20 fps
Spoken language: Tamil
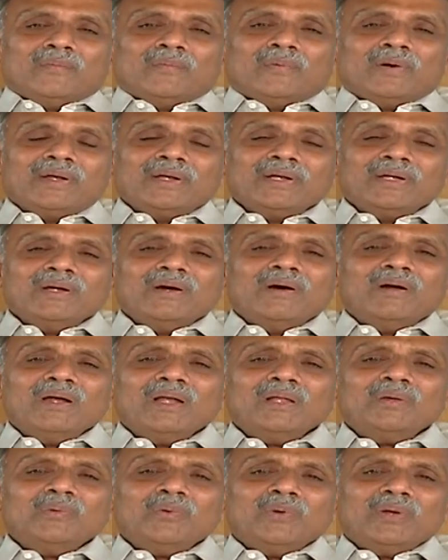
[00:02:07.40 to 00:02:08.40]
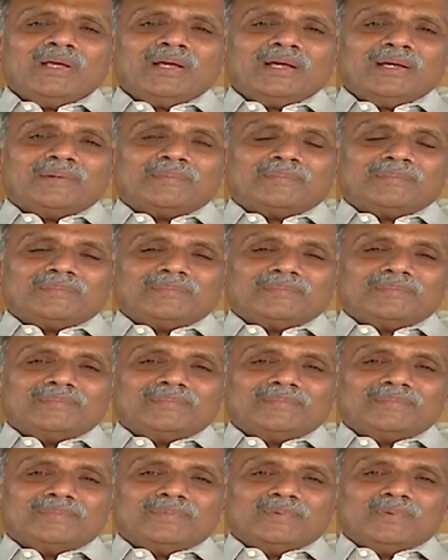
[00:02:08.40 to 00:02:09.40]
வருங்கால உலகம்
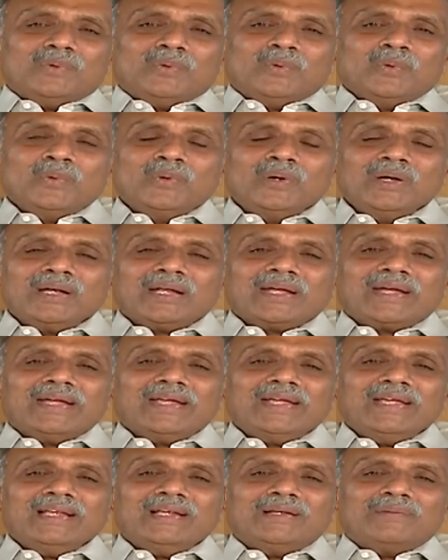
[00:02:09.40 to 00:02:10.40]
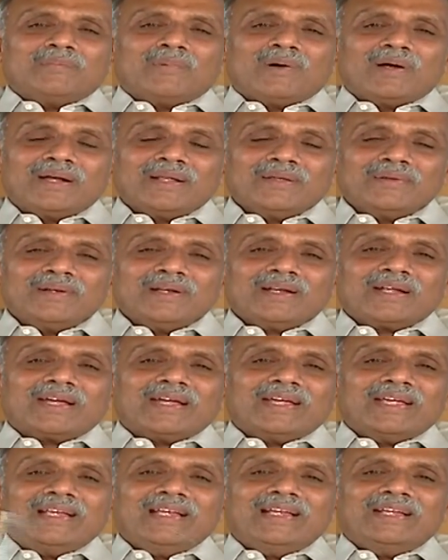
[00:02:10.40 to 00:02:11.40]
உங்கள் கையில் மாணவர்கள்
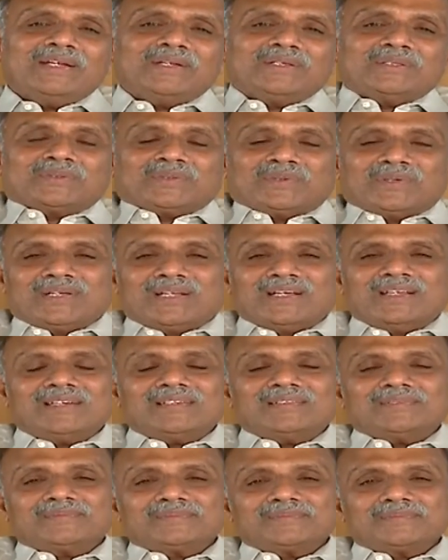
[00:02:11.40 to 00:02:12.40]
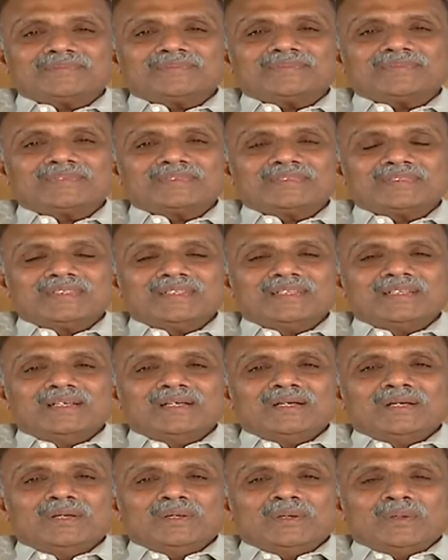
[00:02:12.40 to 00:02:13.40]
கையில் என்று சொன்னார்
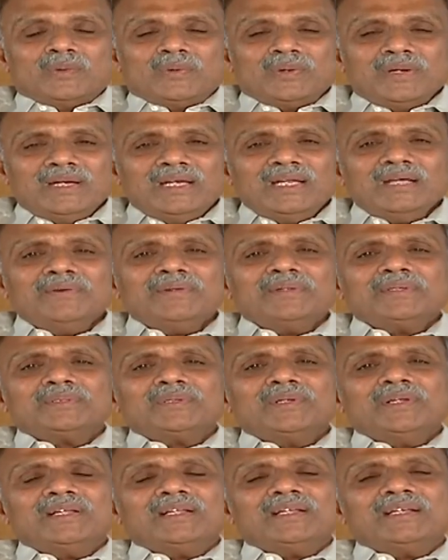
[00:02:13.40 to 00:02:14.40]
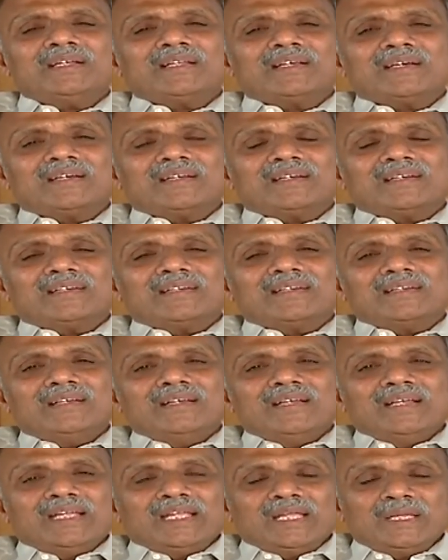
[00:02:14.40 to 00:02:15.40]
உடனே அவர் சொல்லுகின்றார்
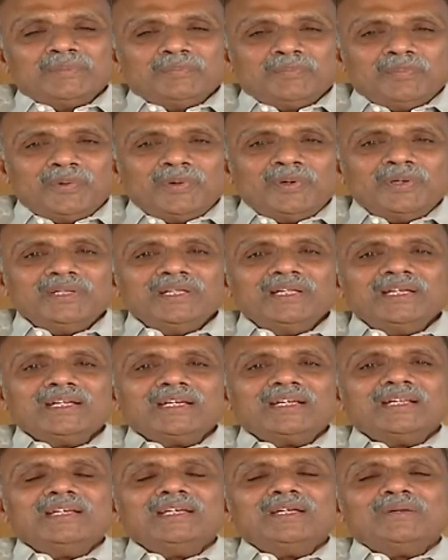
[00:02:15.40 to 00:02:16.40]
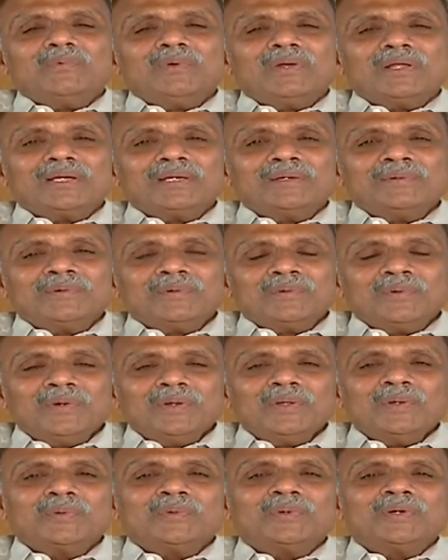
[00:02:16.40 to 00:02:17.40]
இப்பொழுது இருக்கின்ற உலகம் கூட
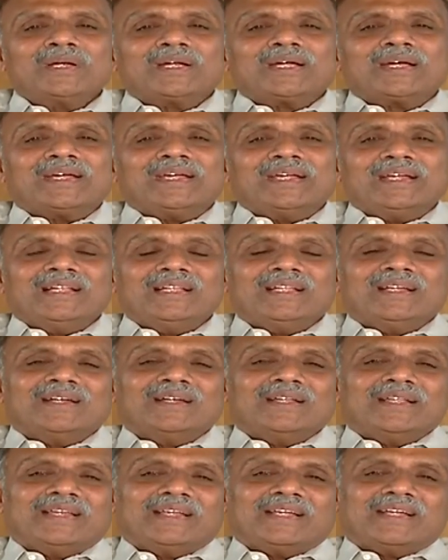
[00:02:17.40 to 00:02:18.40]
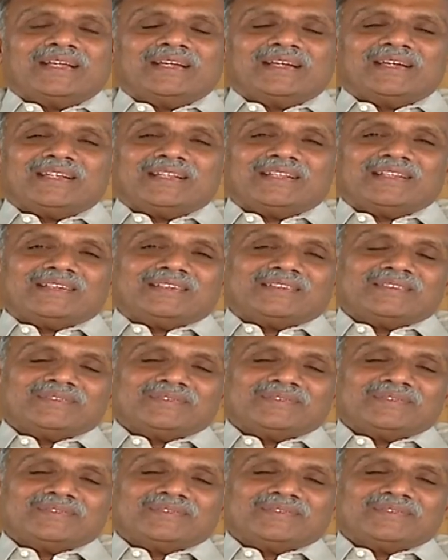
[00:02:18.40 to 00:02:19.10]
உங்கள் கையில் தான் இருக்கின்றது